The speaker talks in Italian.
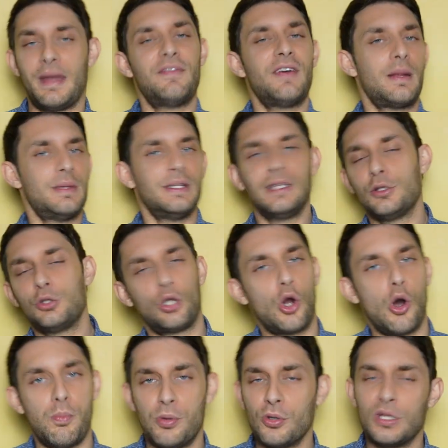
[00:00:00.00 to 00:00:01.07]
ma è veramente
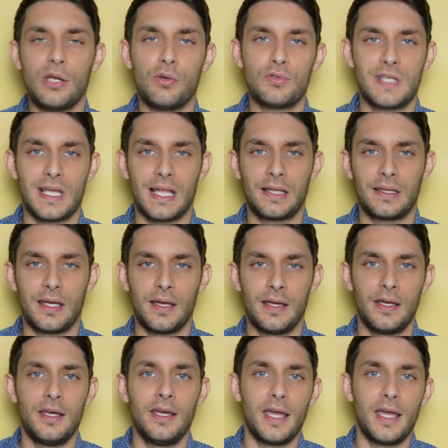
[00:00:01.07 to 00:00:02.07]
troppo delusa da te.